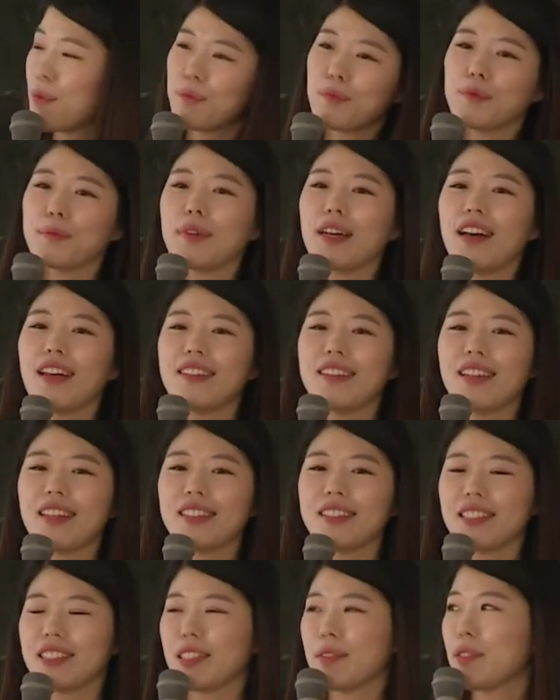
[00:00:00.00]
뿐만 아니라
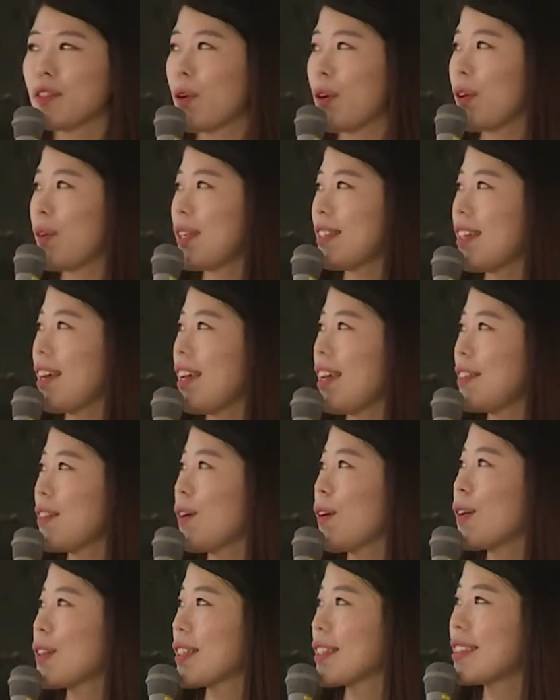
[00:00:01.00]
지금 저희
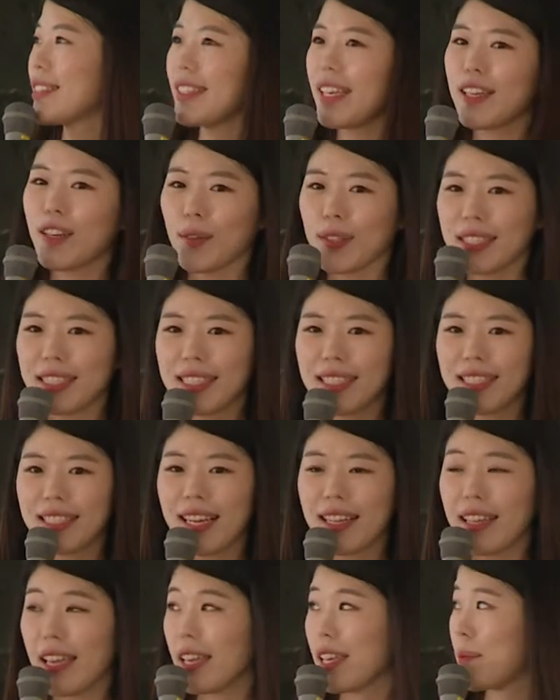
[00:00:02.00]
회사에서 크게 런칭을
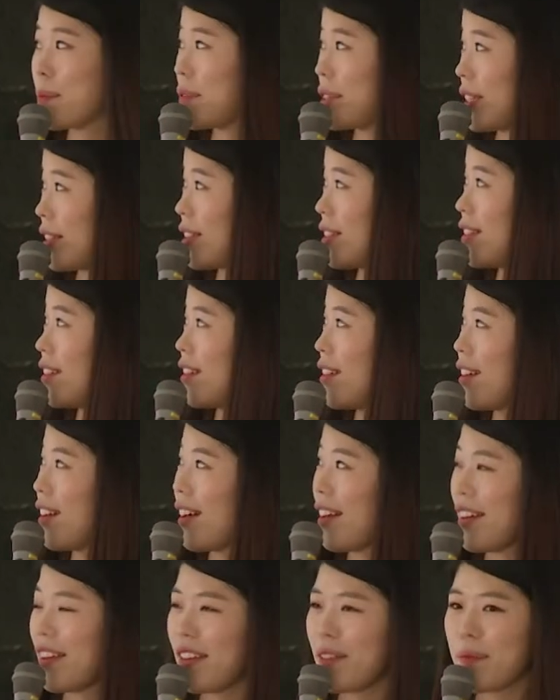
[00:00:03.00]
한 에이브릴,
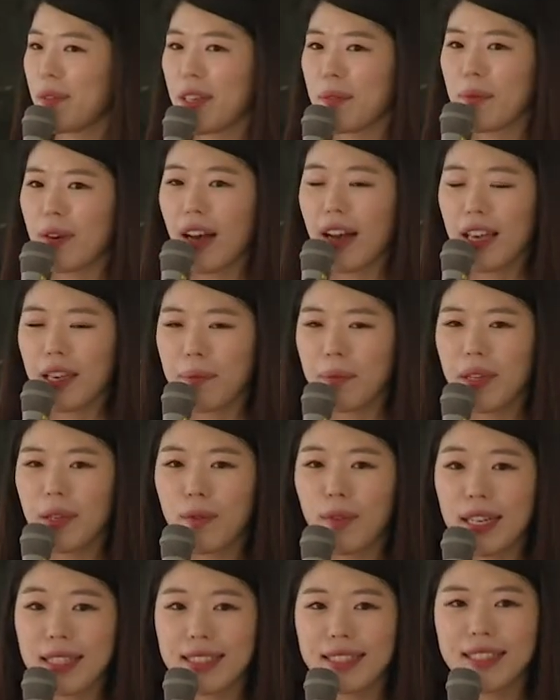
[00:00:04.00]
IBM,
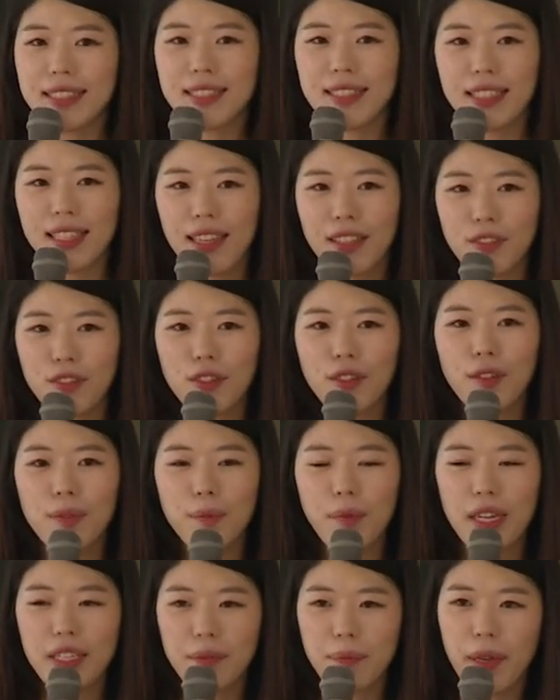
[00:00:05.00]
IBM 왓슨이
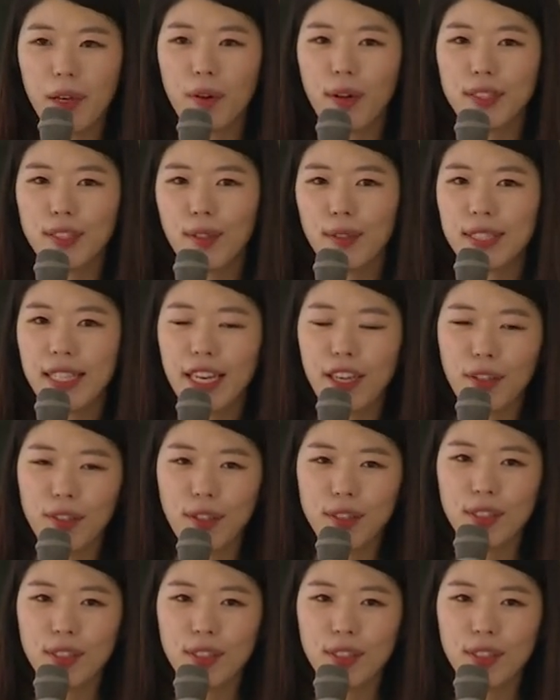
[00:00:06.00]
한국말을 배워서 자연어